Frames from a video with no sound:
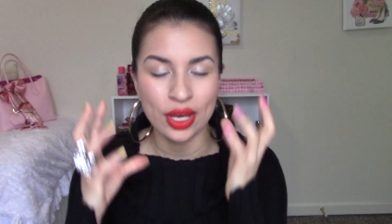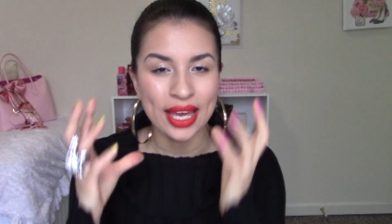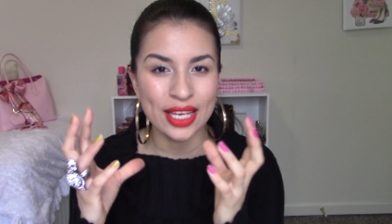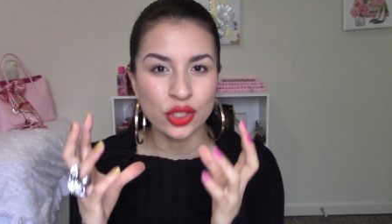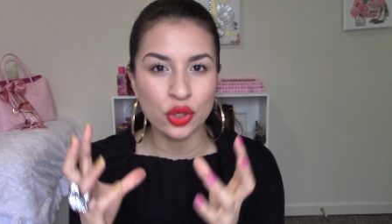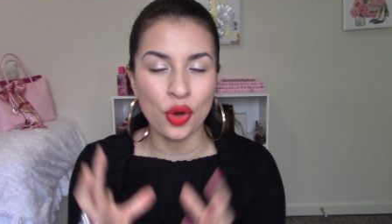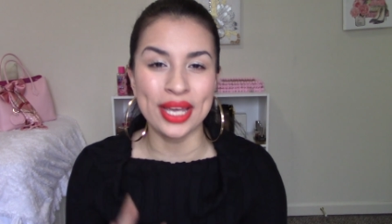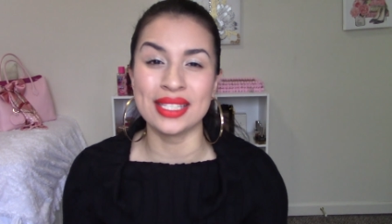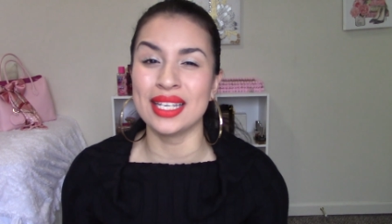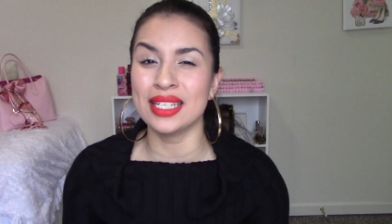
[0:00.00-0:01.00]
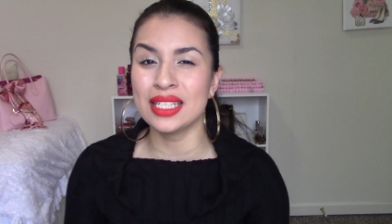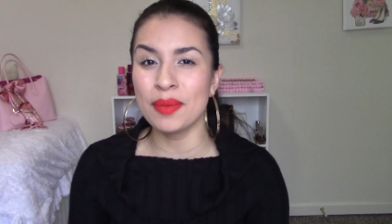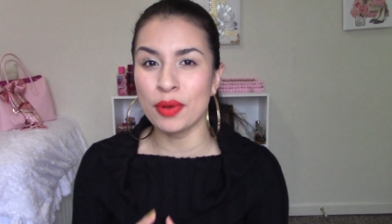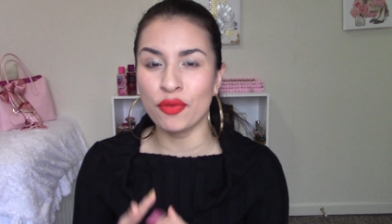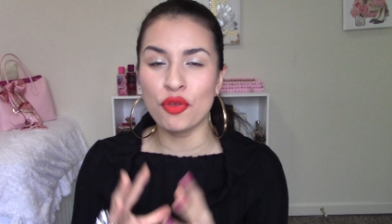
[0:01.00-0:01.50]
Eso es, este
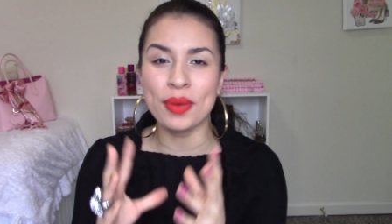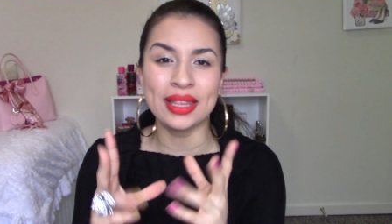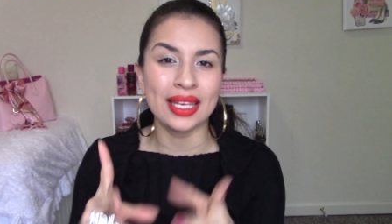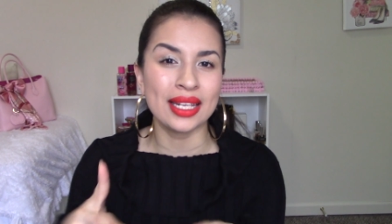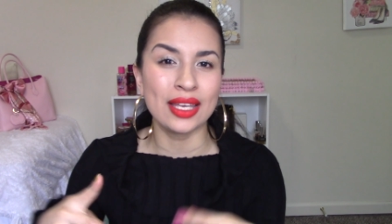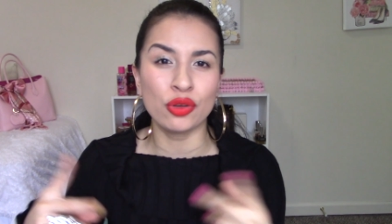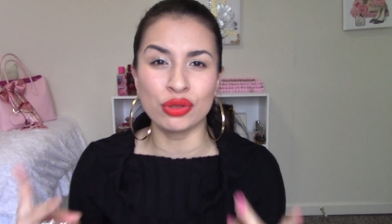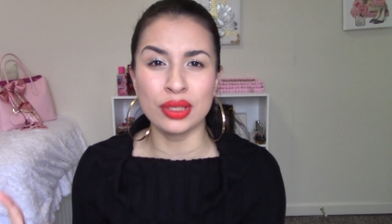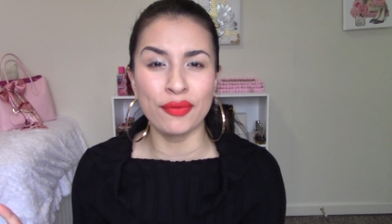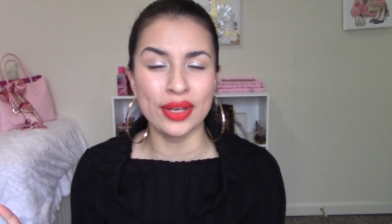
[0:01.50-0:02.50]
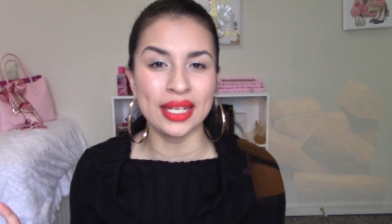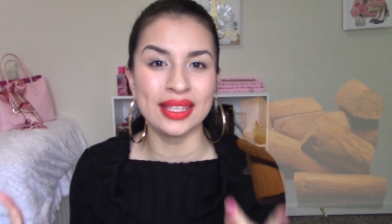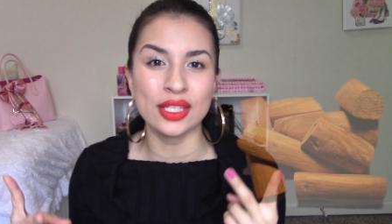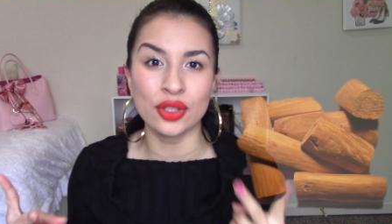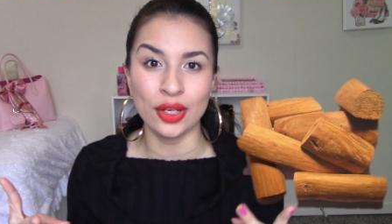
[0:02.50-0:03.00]
perfume tiene dos
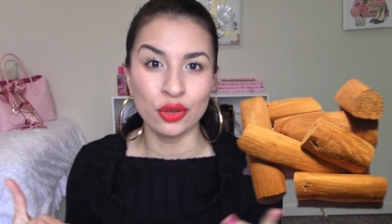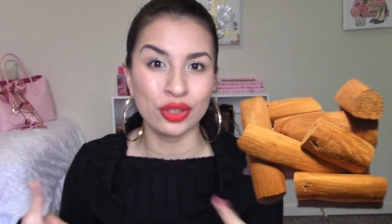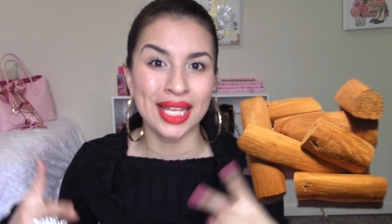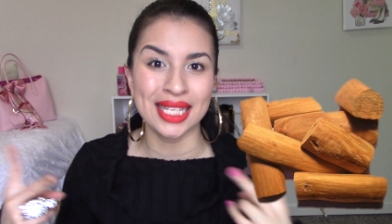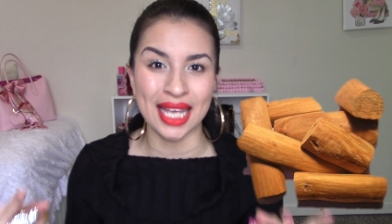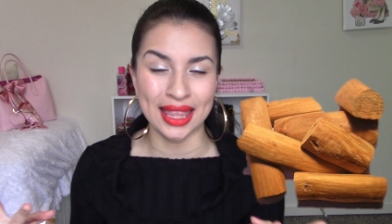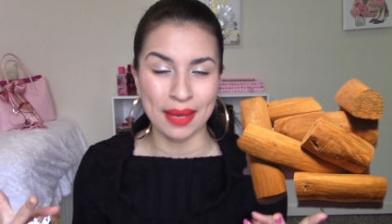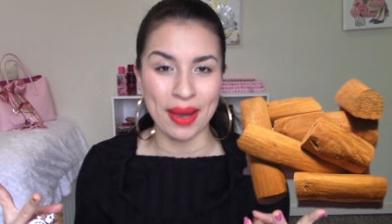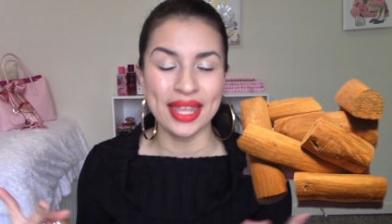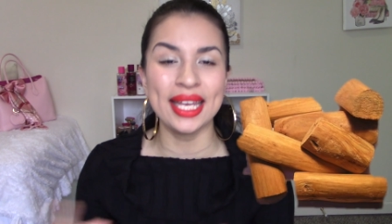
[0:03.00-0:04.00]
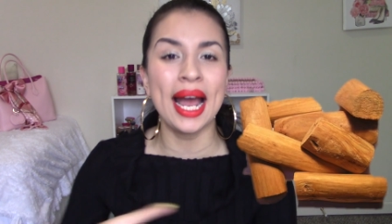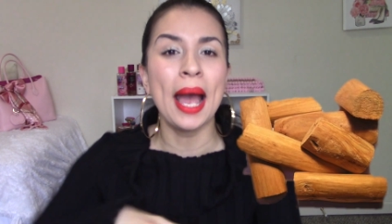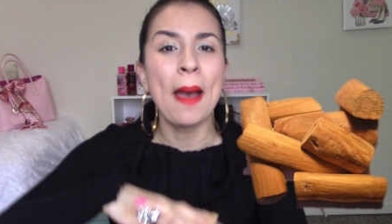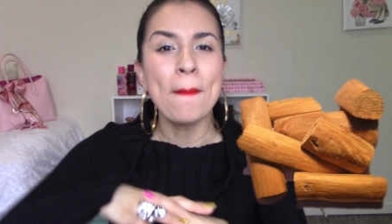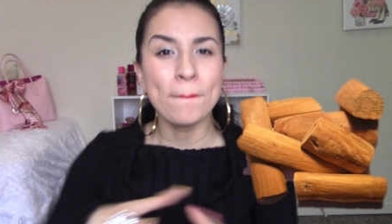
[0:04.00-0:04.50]
diferentes notas de madera,
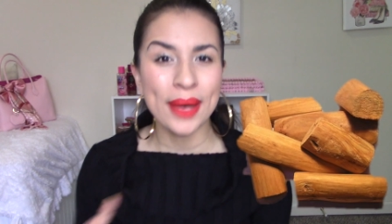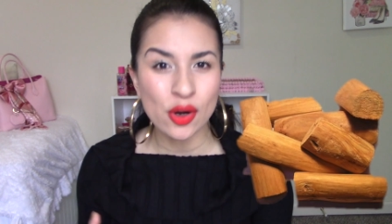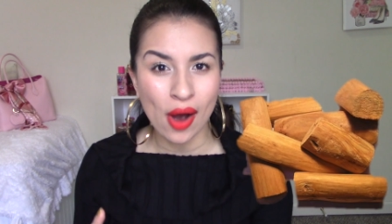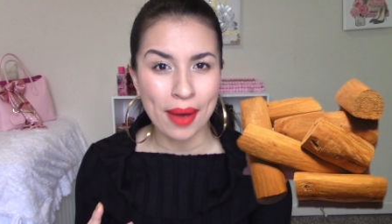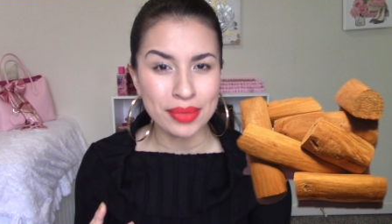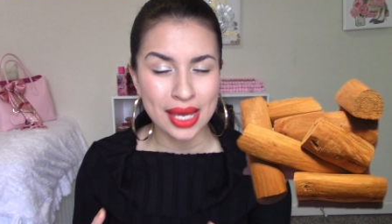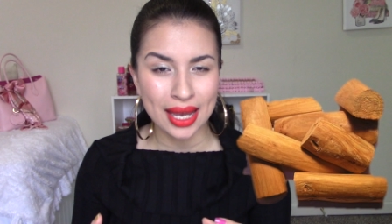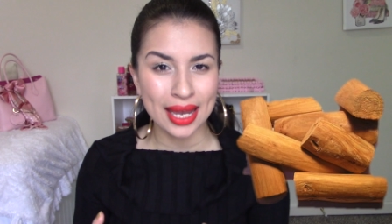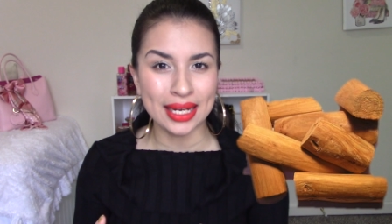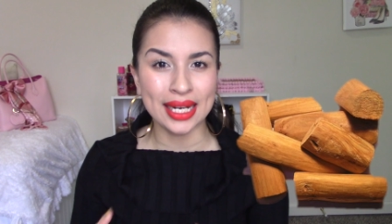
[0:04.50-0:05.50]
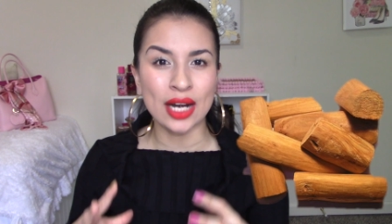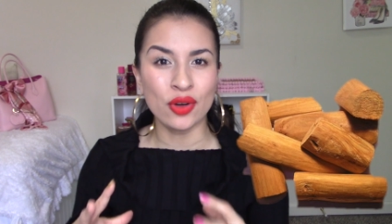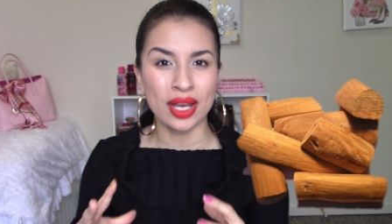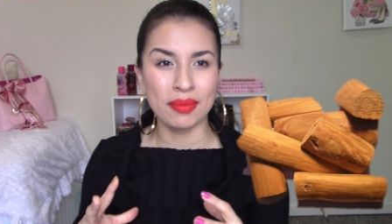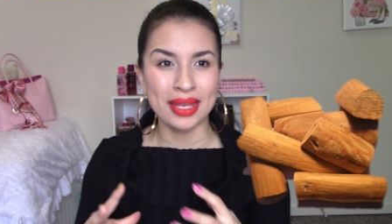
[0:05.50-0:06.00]
pero a mí en general
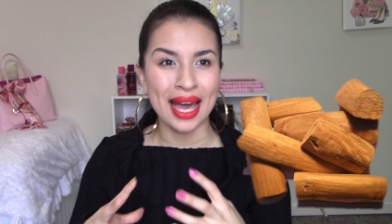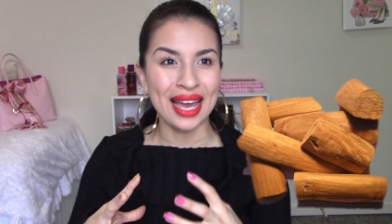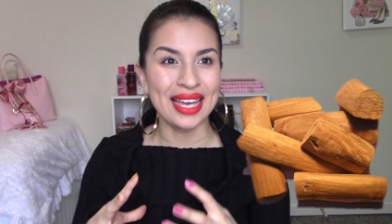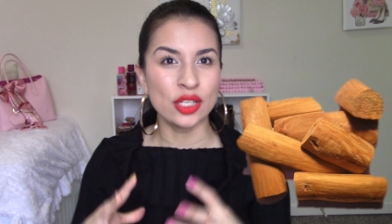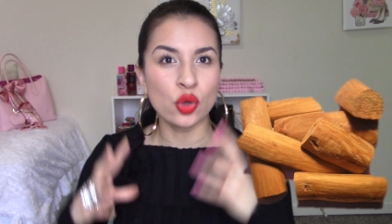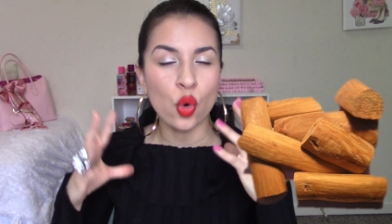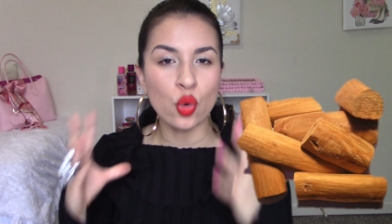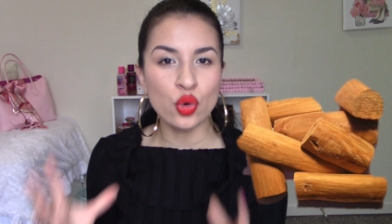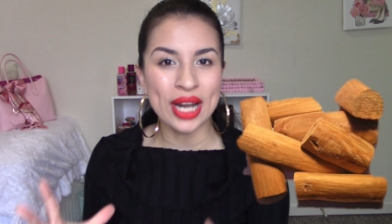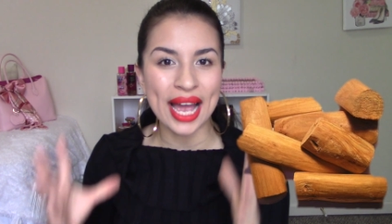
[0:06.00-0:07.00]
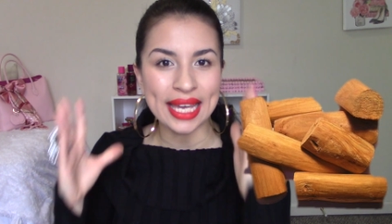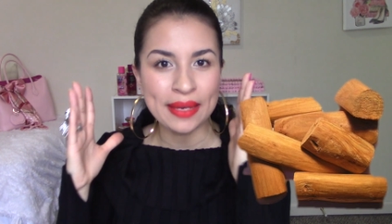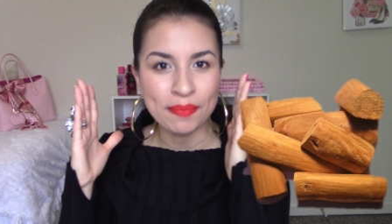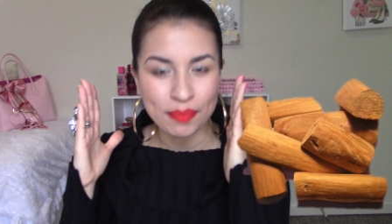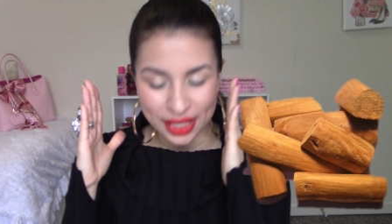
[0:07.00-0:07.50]
lo que me da es una
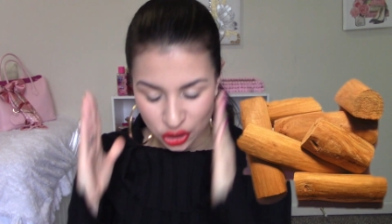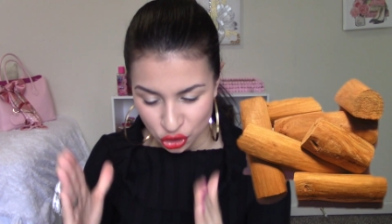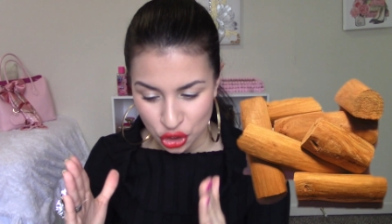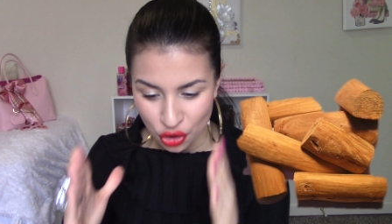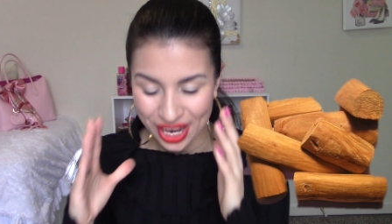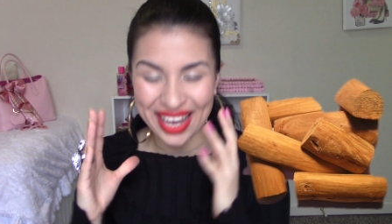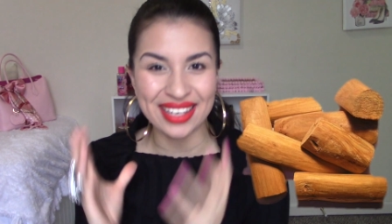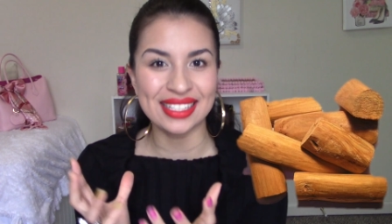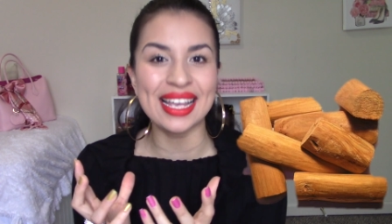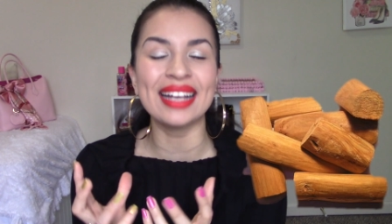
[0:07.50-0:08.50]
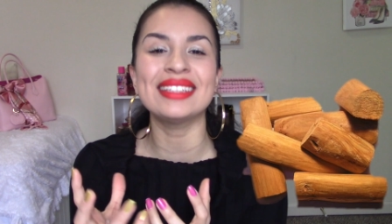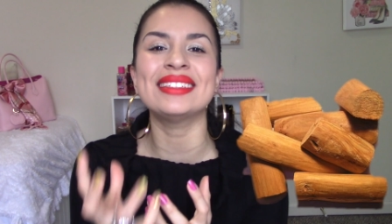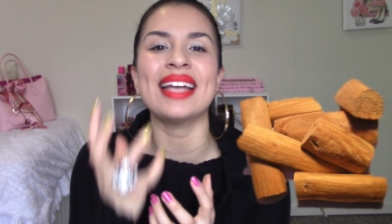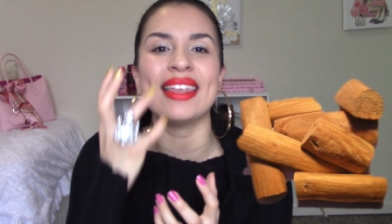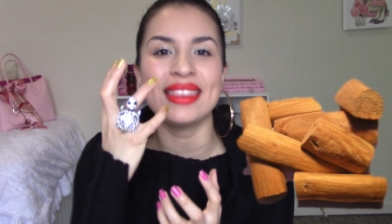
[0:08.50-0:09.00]
impresión
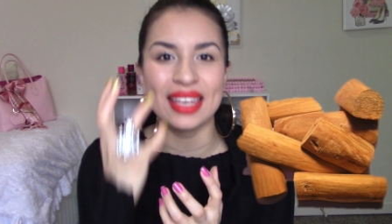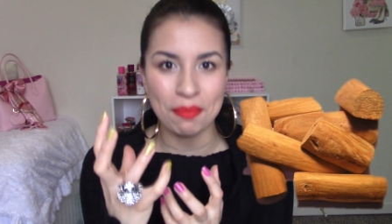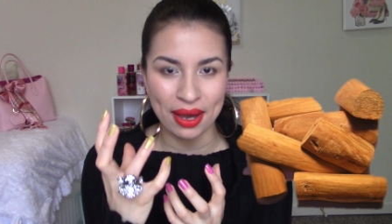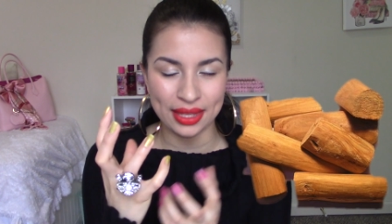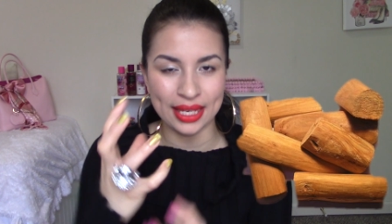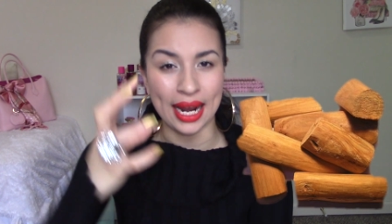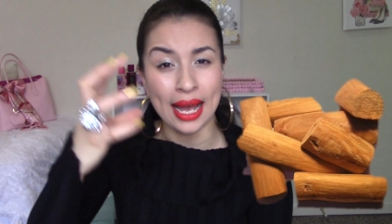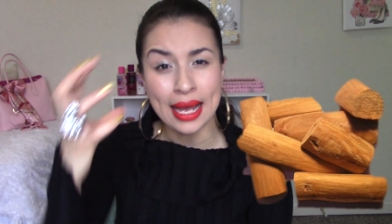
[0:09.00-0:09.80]
exacta de madera.